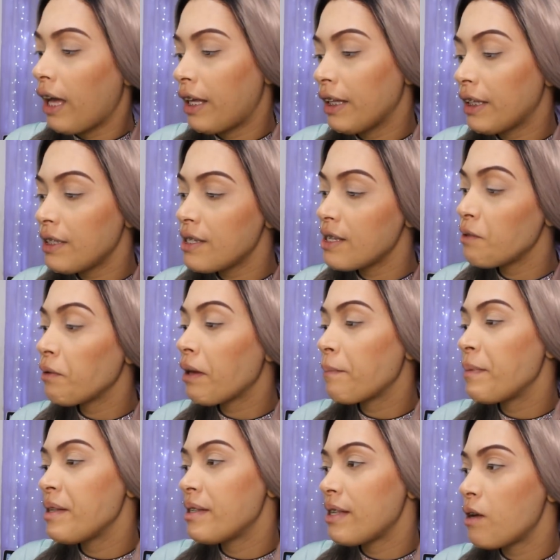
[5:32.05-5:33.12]
Aqui tá dizendo que é
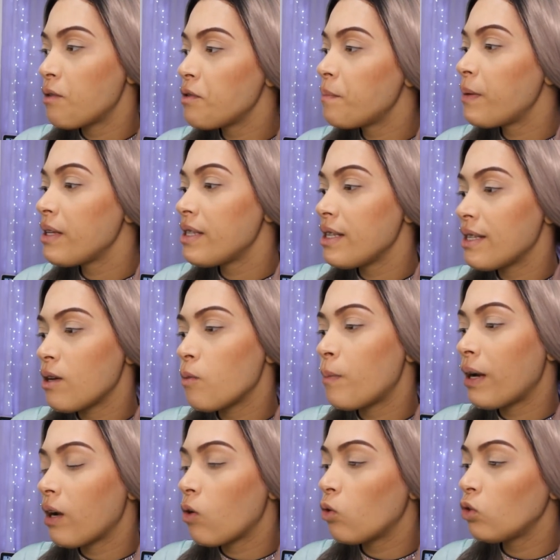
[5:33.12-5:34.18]
pincel de precisão
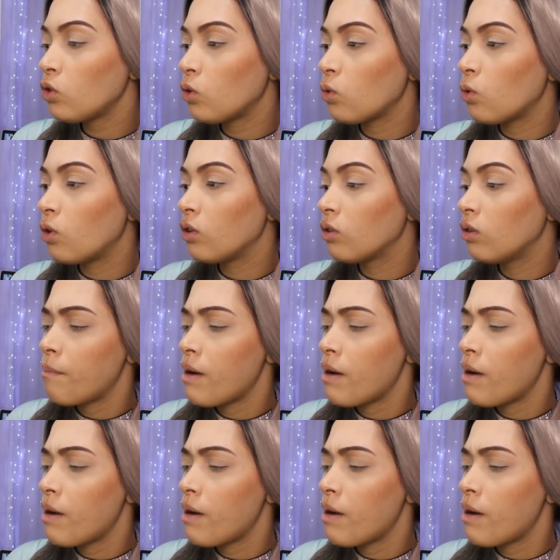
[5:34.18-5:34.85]
para contorno,